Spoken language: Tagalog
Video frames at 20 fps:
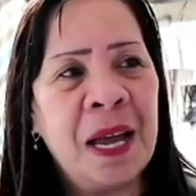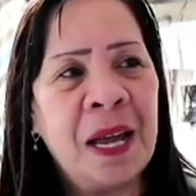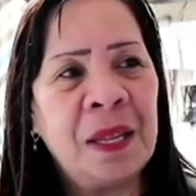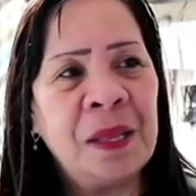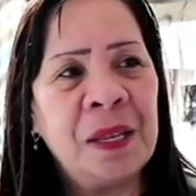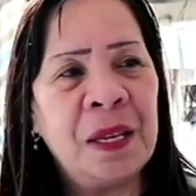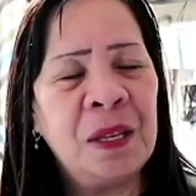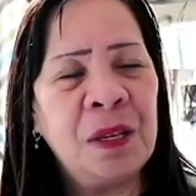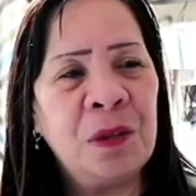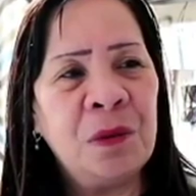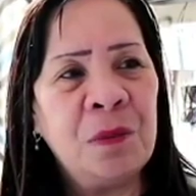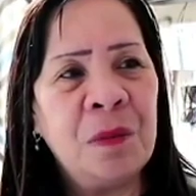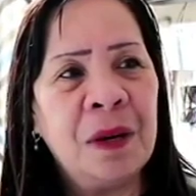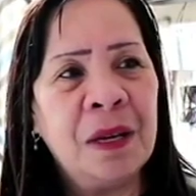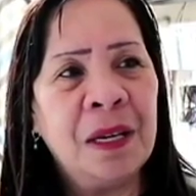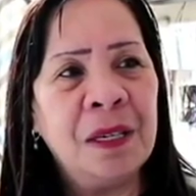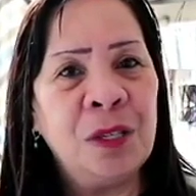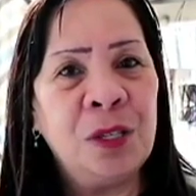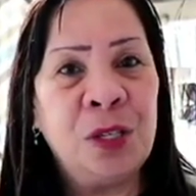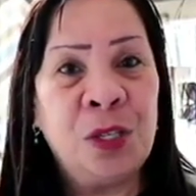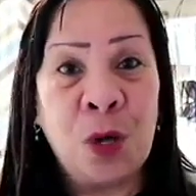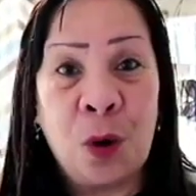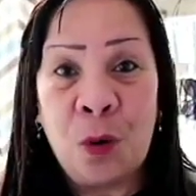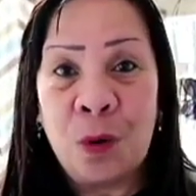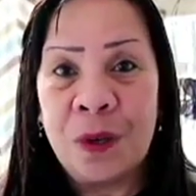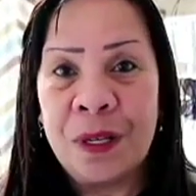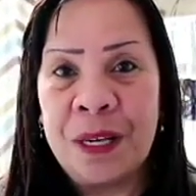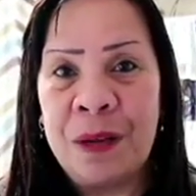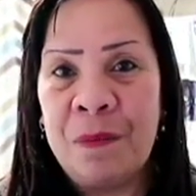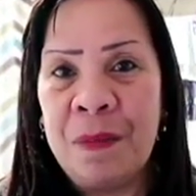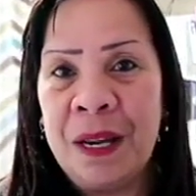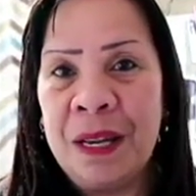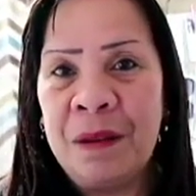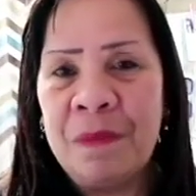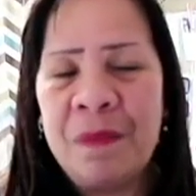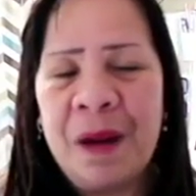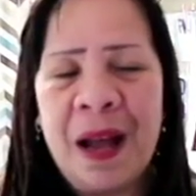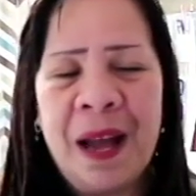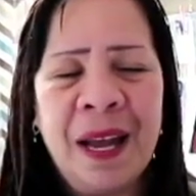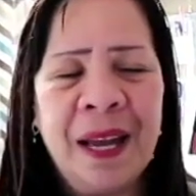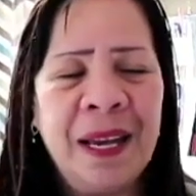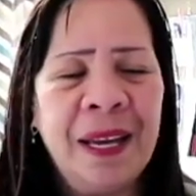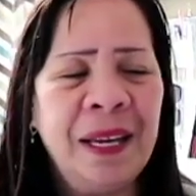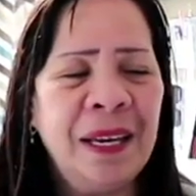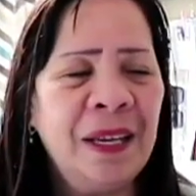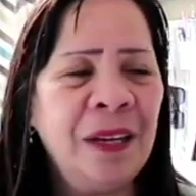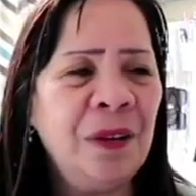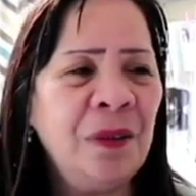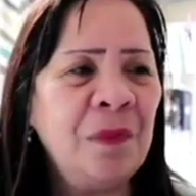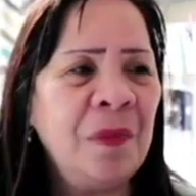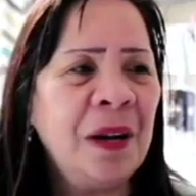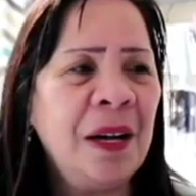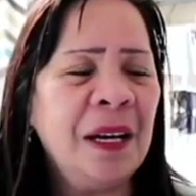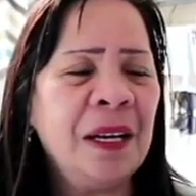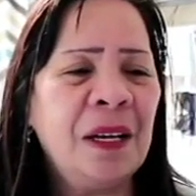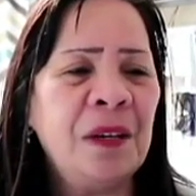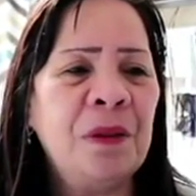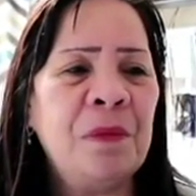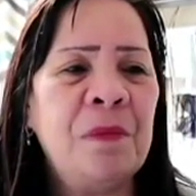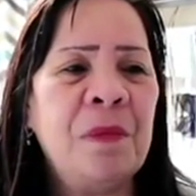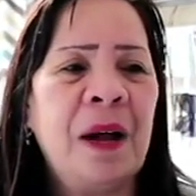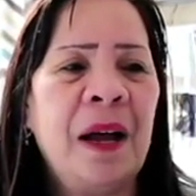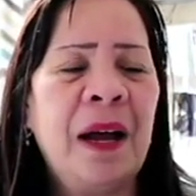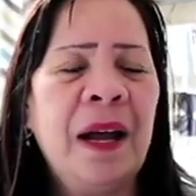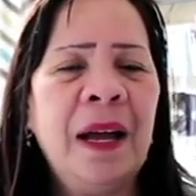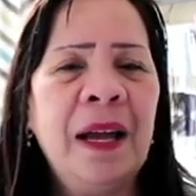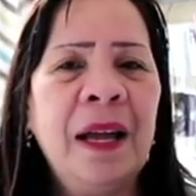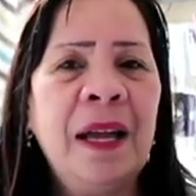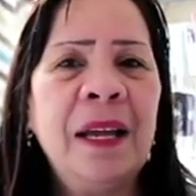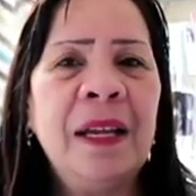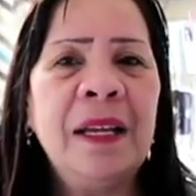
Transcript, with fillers: na natin yung mga joke ni Maymay, yung mga ganun ba?